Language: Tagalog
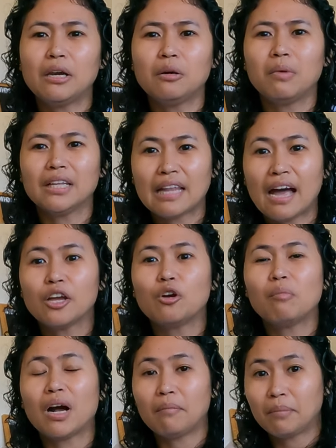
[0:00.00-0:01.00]
Paano ba
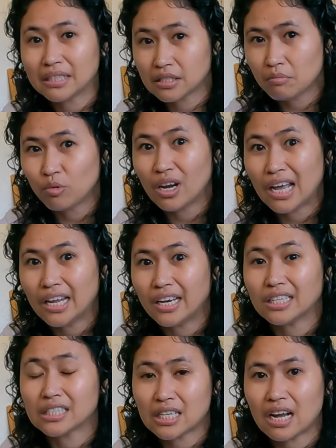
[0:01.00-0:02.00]
tayo
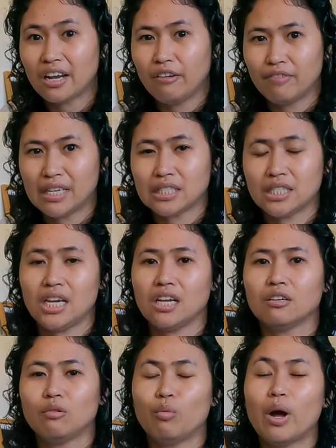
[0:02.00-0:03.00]
makapagsimula ng stock investing?